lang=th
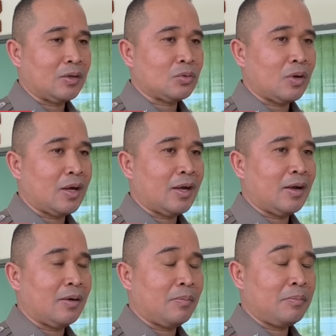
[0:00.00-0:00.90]
ตัว
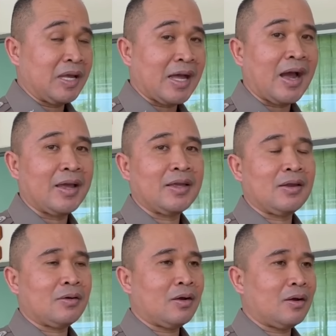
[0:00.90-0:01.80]
แม่ยาย
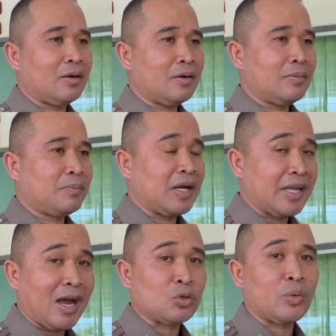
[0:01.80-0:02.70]
แล้วก็ภรร
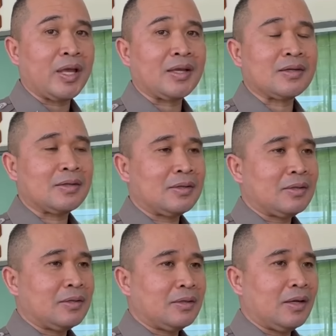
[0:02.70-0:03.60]
ยาของตัวเอง
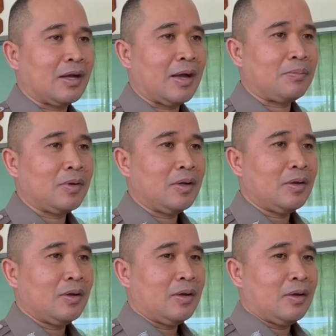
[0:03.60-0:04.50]
นะครับ
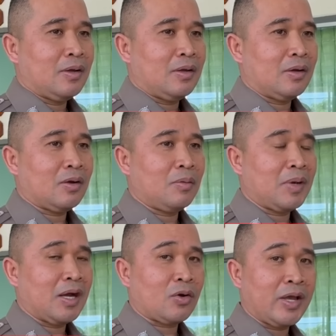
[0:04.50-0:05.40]
แล้วก็
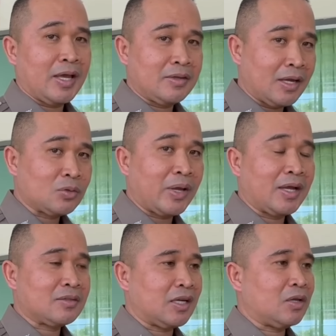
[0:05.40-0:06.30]
มาก่อเหตุยิงตัวเอ
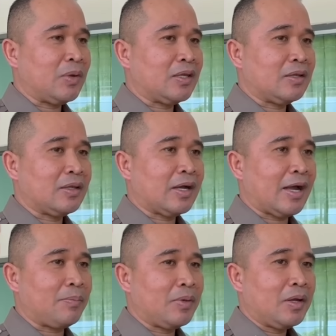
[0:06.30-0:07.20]
งเสียชีวิตนะ
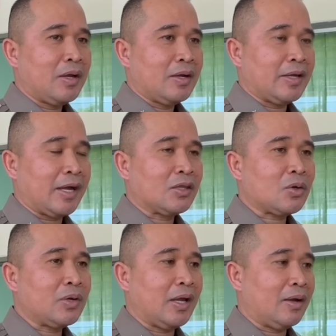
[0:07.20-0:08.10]
ครับในขั้น
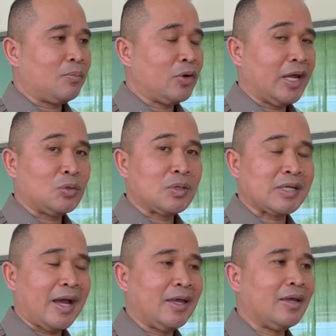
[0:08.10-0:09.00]
ต้นเนี่ยมูลเหตุจูง
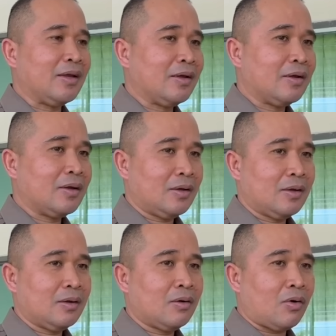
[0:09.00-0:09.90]
ใจ
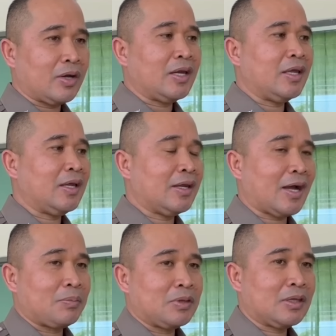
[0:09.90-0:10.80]
ของคดีนี้
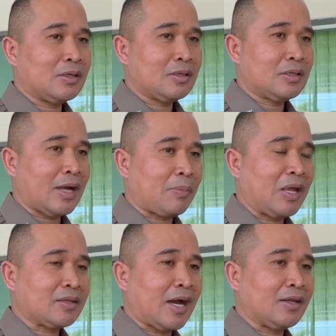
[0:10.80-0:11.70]
นะครับจากพ
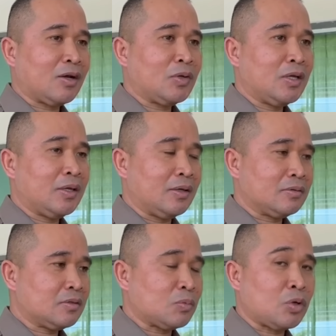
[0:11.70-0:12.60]
ยานหลักฐานเท่าที่
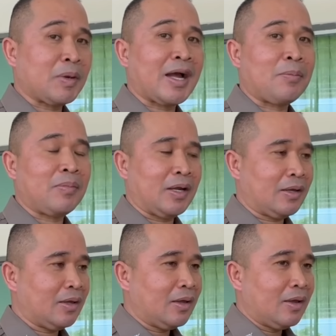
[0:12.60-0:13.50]
สอบสวนปากคำเนี่
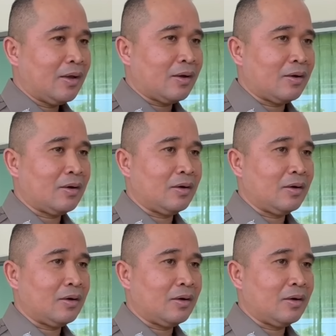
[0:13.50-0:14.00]
ยก็